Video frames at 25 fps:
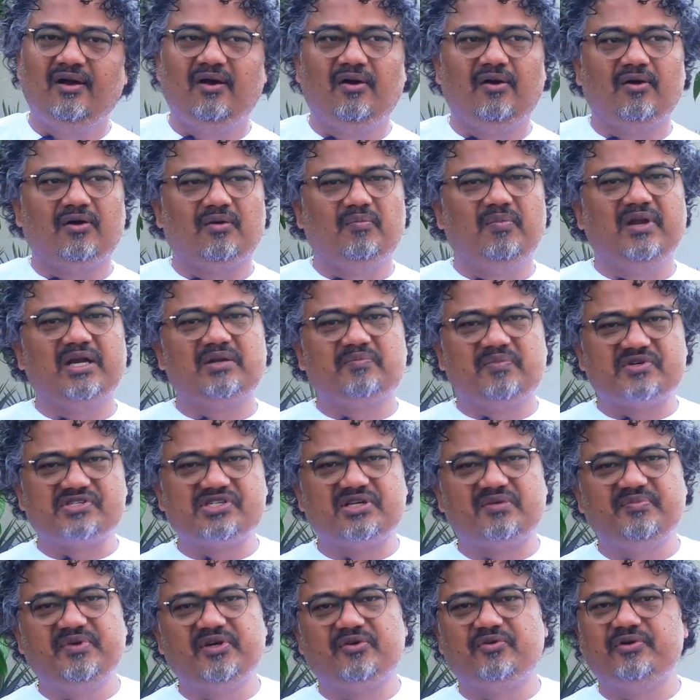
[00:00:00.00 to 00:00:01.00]
और ब्लड
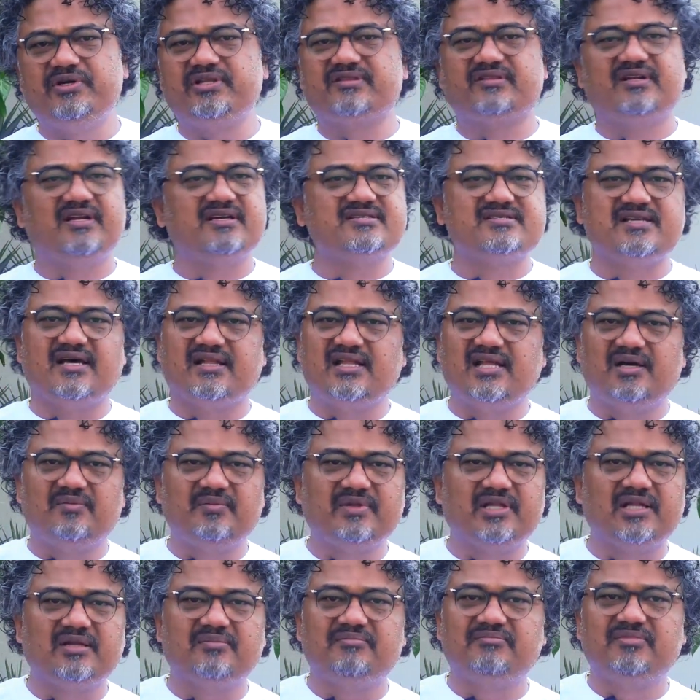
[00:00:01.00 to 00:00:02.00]
प्रेशर भी कोई इतना ज़्यादा
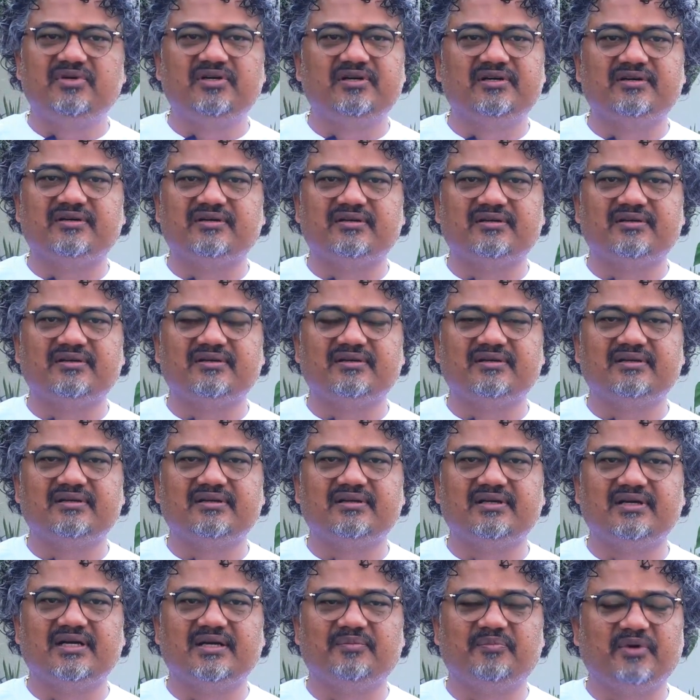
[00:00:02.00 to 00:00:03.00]
मतलब
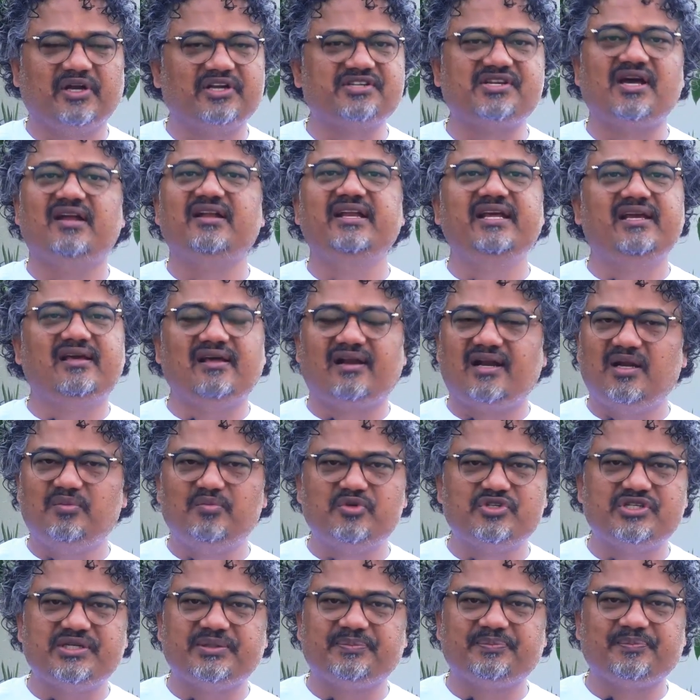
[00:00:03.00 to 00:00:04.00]
परेशान नहीं कर रहा
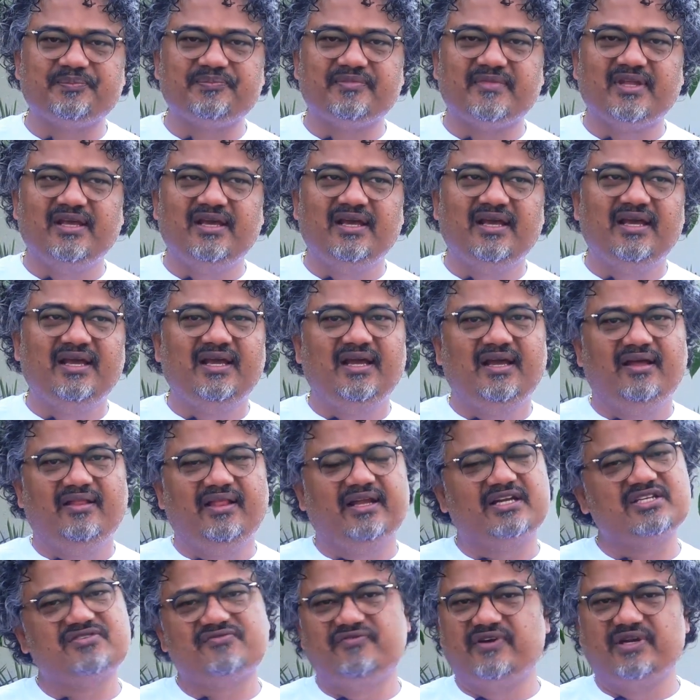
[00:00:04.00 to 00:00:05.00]
मुझे
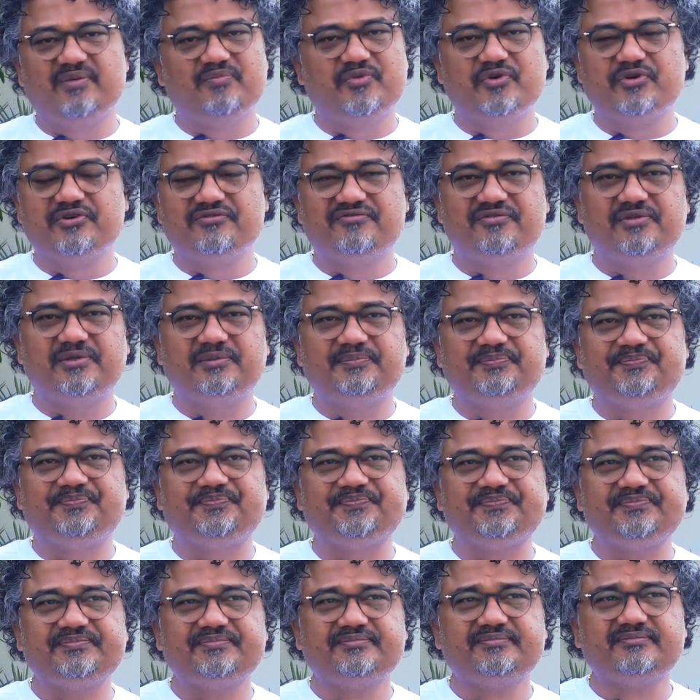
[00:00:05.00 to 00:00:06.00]
दैट इज़ वेरी ब्यूटिफुल
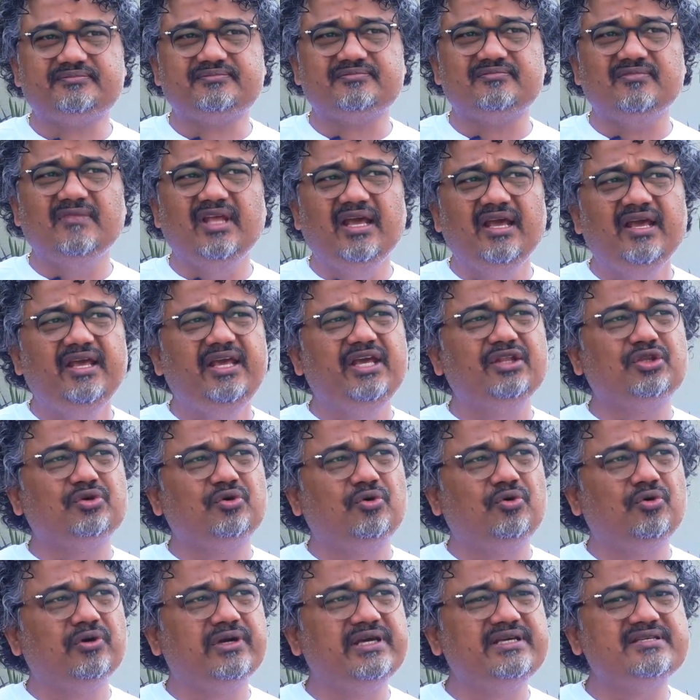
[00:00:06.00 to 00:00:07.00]
ये
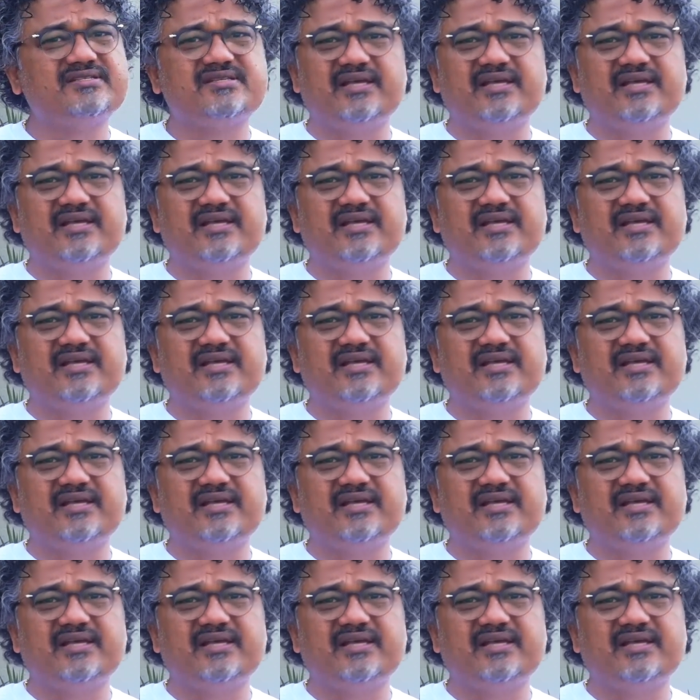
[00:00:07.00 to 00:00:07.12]
तो हो गई